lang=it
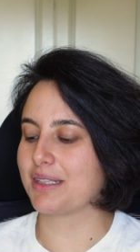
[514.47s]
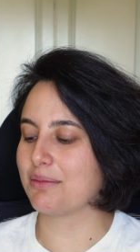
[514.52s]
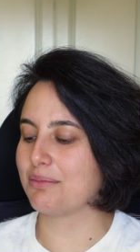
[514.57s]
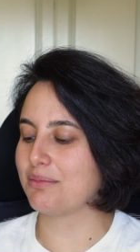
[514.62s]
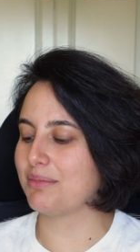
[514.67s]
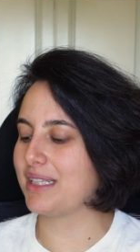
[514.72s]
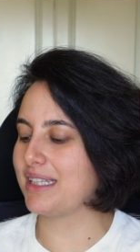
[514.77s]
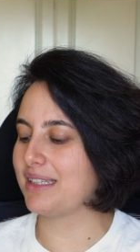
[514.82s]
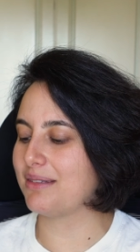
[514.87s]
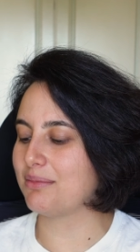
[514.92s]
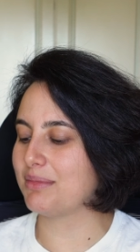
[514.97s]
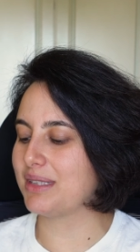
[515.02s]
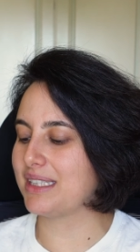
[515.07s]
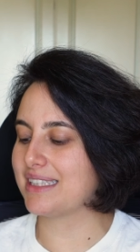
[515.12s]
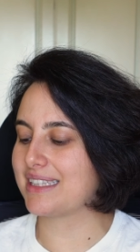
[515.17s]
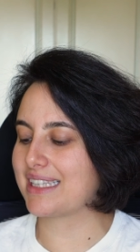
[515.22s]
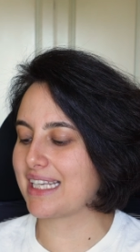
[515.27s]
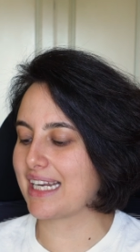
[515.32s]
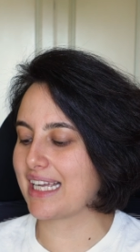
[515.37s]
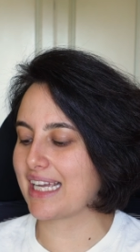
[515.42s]
mi, mi
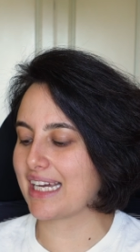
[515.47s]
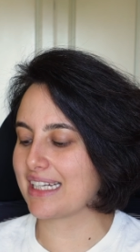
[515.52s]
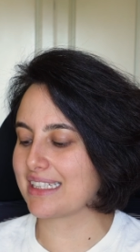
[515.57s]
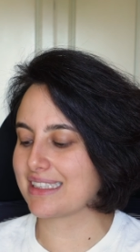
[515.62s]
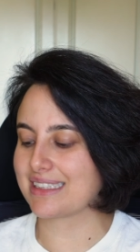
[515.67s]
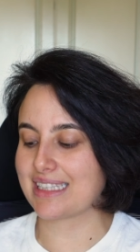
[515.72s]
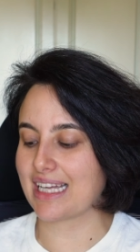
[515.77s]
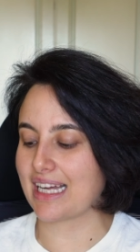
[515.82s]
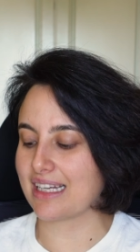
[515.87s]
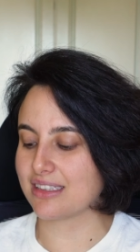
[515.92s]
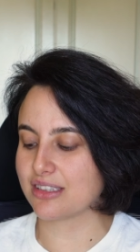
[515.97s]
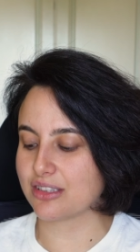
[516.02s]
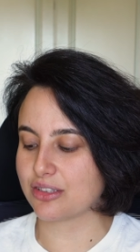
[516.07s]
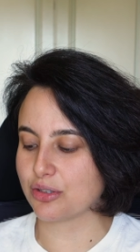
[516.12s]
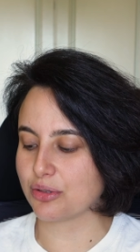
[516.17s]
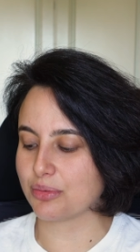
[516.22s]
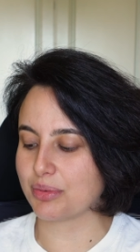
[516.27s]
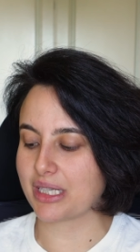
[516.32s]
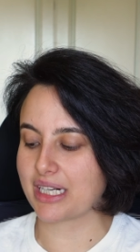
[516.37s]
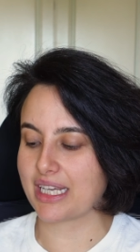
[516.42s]
intriga
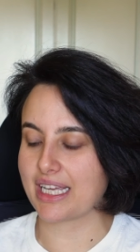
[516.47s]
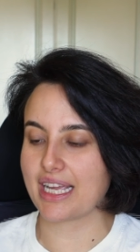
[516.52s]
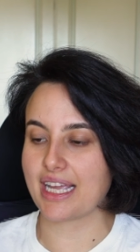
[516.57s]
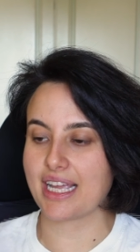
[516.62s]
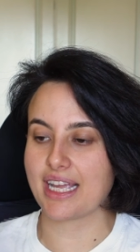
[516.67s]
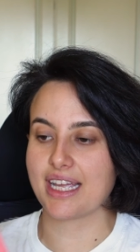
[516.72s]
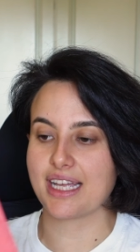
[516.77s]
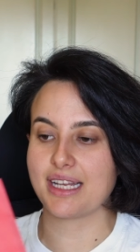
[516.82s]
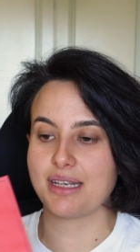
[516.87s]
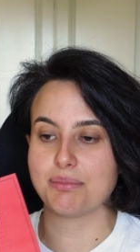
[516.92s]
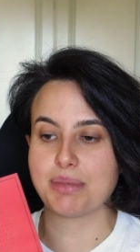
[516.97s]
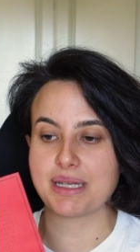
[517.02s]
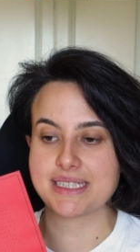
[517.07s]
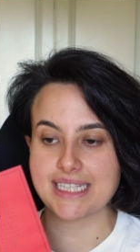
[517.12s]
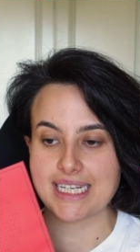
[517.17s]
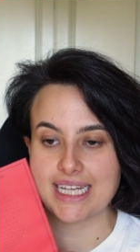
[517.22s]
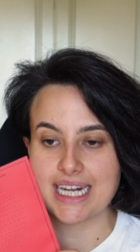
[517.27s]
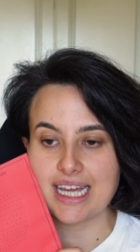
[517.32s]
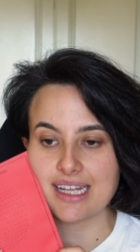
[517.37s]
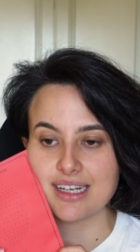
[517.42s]
tanto perché il
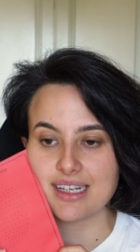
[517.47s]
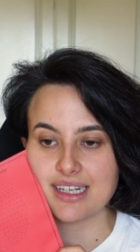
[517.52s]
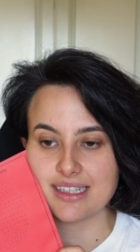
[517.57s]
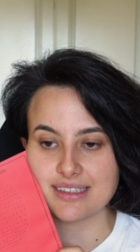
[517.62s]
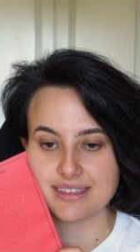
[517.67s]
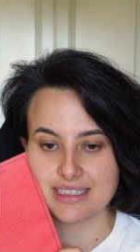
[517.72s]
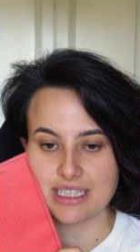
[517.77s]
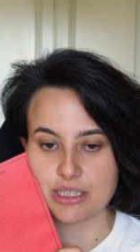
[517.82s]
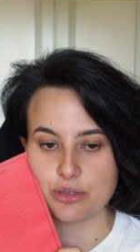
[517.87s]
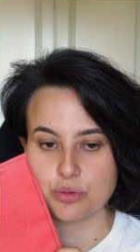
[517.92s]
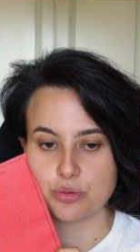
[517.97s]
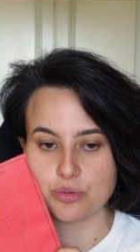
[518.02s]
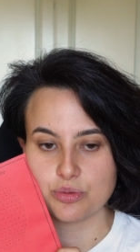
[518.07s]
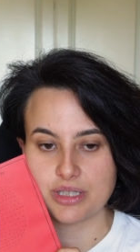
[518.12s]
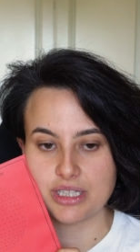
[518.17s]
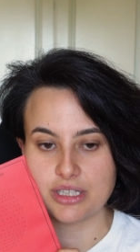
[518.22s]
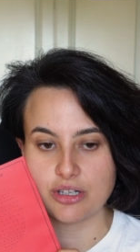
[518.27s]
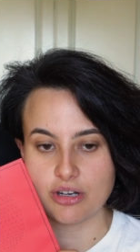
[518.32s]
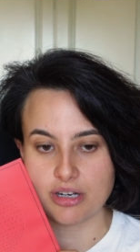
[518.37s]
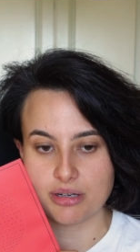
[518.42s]
Bataclan è stato
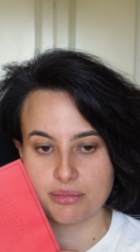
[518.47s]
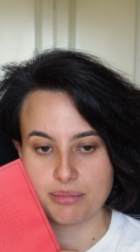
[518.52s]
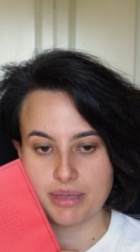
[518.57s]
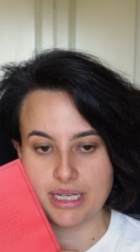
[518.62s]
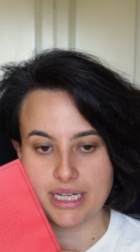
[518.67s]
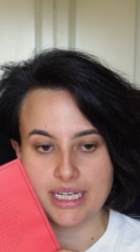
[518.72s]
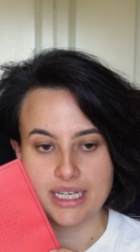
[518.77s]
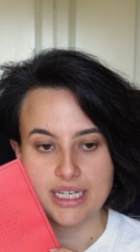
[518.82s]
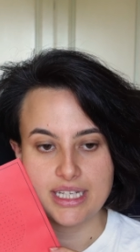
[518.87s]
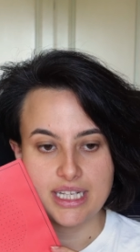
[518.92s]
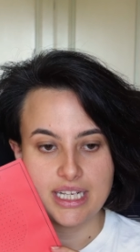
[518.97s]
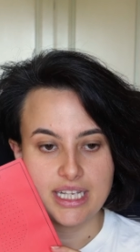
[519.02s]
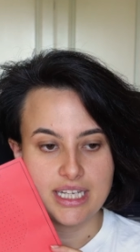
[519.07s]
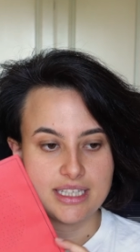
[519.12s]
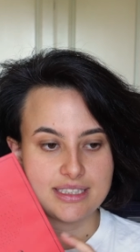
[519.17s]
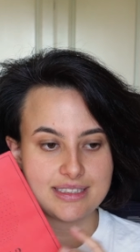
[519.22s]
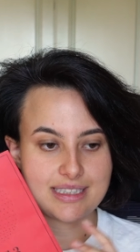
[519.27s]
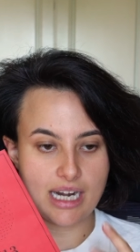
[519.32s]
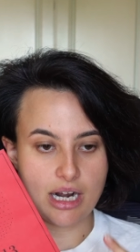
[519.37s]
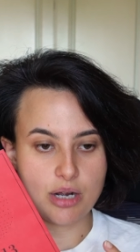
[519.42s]
un enorme
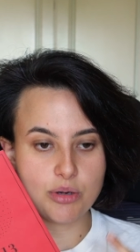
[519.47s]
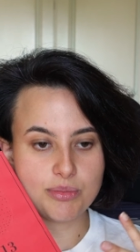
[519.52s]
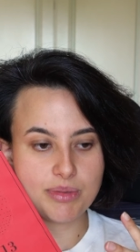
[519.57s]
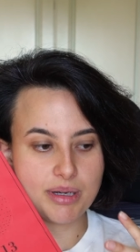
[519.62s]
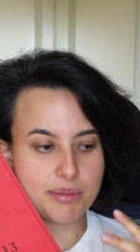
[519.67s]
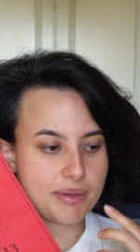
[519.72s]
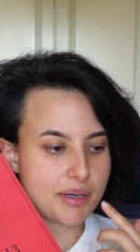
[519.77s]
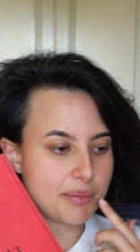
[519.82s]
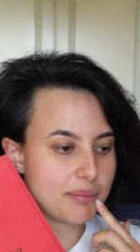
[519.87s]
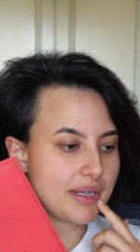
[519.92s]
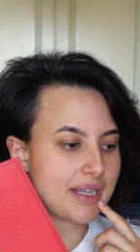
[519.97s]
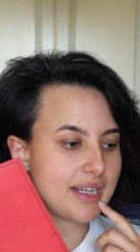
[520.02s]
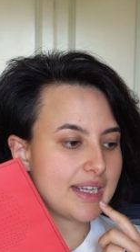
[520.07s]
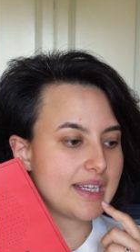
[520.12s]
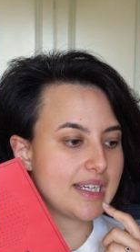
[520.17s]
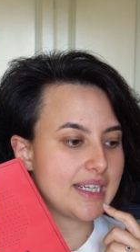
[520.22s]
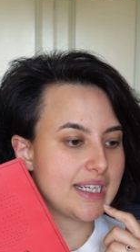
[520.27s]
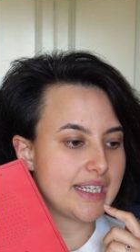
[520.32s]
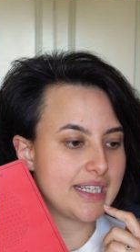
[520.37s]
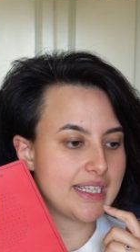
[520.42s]
trauma per
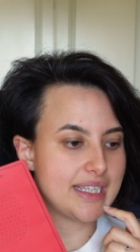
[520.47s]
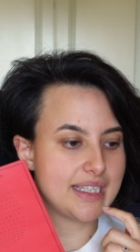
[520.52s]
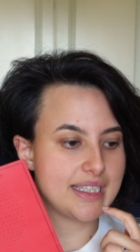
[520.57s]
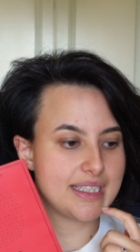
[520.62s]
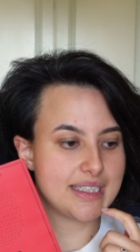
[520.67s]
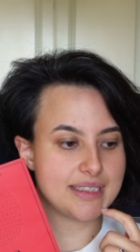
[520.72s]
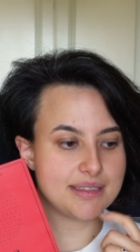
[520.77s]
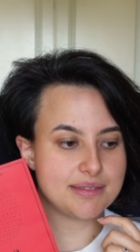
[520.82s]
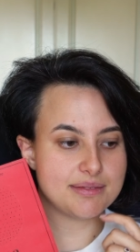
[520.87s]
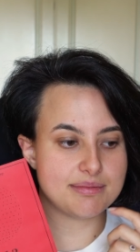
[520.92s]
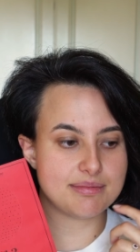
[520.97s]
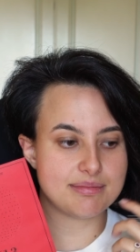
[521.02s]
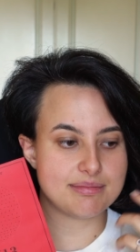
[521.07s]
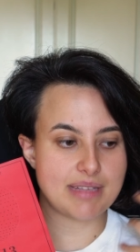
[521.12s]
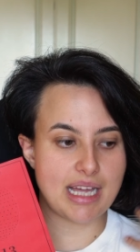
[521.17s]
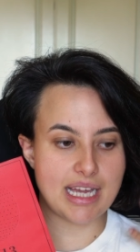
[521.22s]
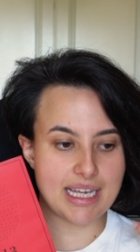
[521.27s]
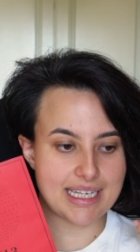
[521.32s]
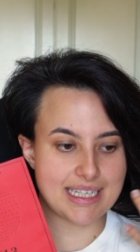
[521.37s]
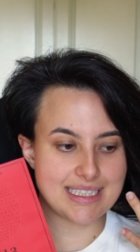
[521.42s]
me e
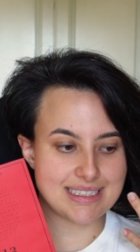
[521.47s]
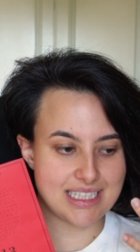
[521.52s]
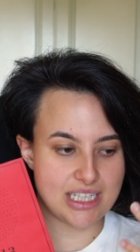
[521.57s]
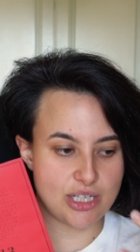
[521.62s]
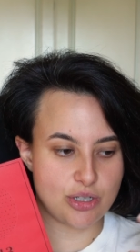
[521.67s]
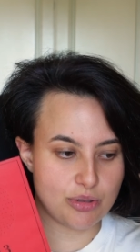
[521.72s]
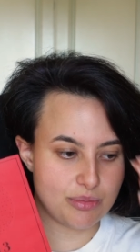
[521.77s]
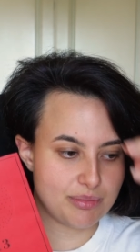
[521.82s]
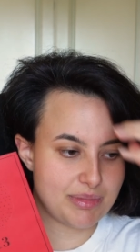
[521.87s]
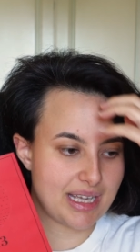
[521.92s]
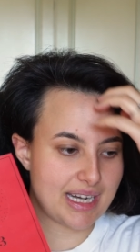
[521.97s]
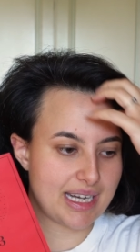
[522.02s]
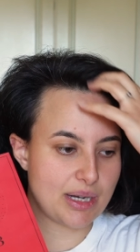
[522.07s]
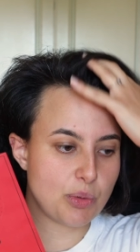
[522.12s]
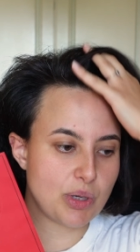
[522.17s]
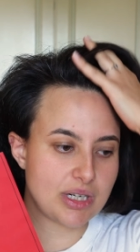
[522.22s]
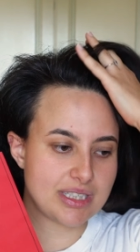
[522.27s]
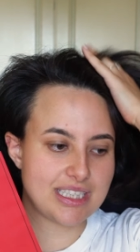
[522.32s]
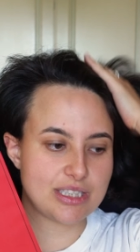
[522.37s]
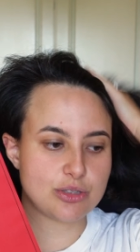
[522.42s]
anche se non mi ha
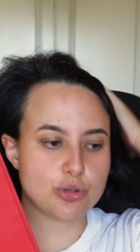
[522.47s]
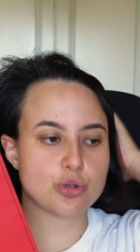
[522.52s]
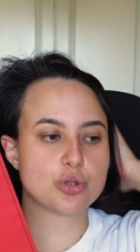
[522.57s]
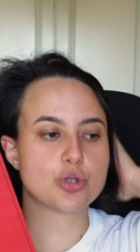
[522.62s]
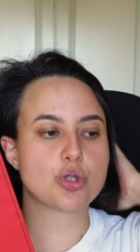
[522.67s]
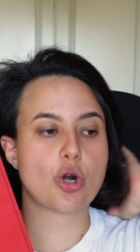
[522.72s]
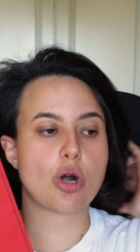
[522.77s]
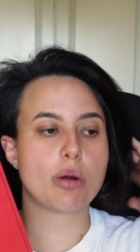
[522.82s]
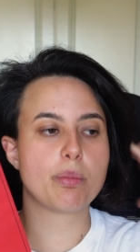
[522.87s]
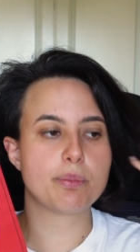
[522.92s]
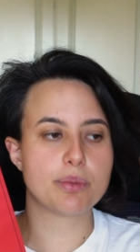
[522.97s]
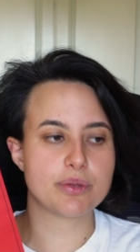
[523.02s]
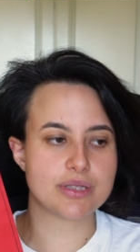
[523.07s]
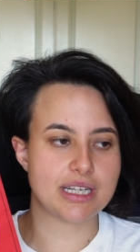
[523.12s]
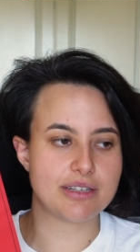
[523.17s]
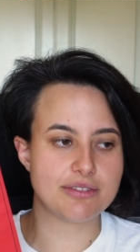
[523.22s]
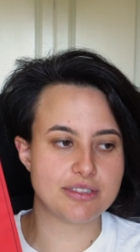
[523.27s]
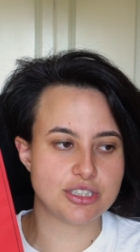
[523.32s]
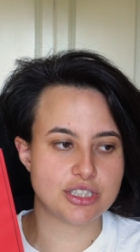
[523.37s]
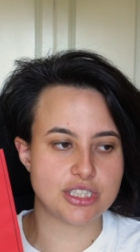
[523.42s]
riguardato troppo
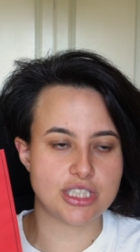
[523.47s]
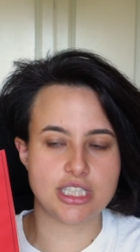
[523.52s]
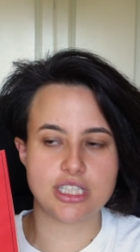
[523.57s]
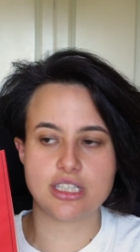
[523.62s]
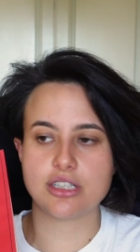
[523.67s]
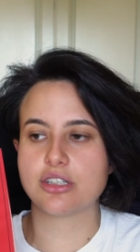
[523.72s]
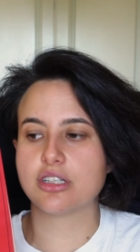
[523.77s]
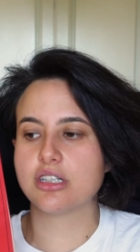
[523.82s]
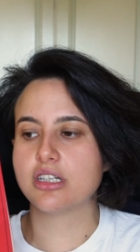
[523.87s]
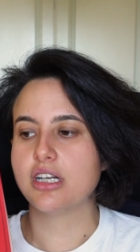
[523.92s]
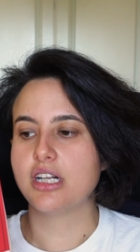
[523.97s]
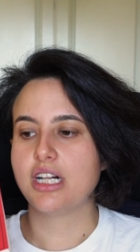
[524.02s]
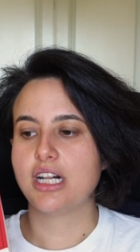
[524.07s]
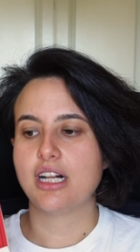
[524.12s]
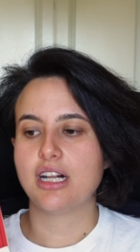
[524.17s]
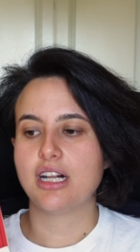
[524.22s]
da vicino,